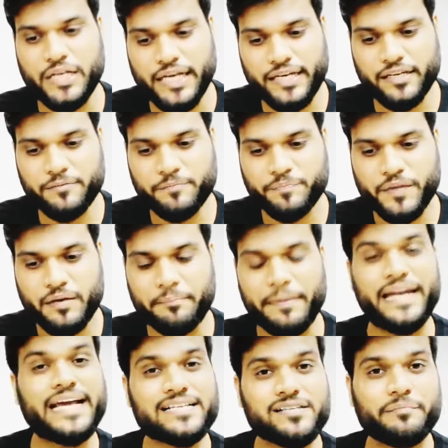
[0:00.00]
लेकिन
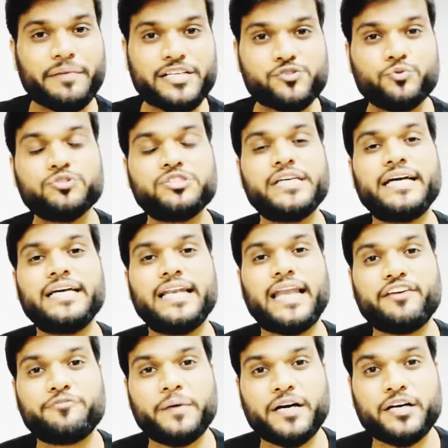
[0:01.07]
मैंने ऐसा महसूस किया कि
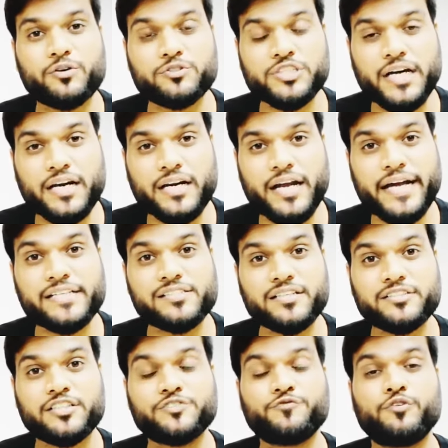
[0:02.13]
लाइफ में अगर कुछ करना है
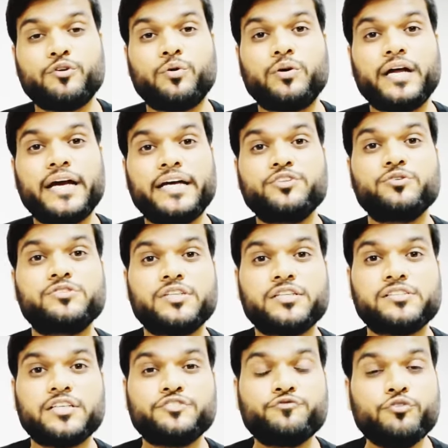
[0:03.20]
सक्सेसफुल होना है तो
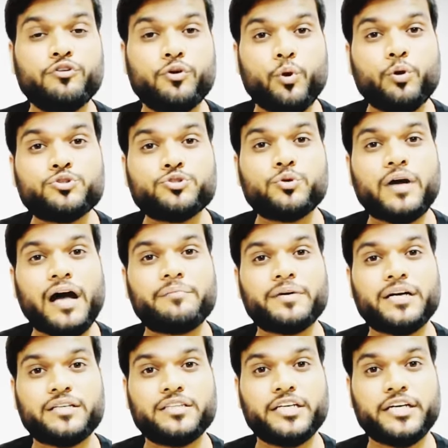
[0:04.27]
सक्सेसफुल लोग जो काम
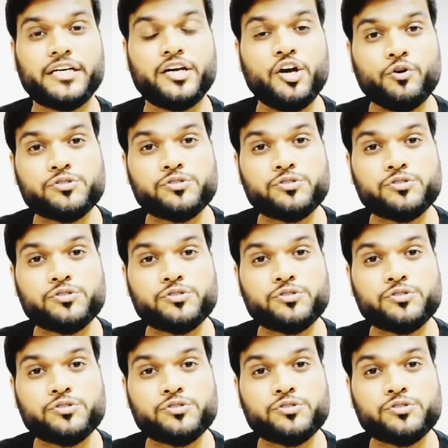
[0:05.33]
करते हैं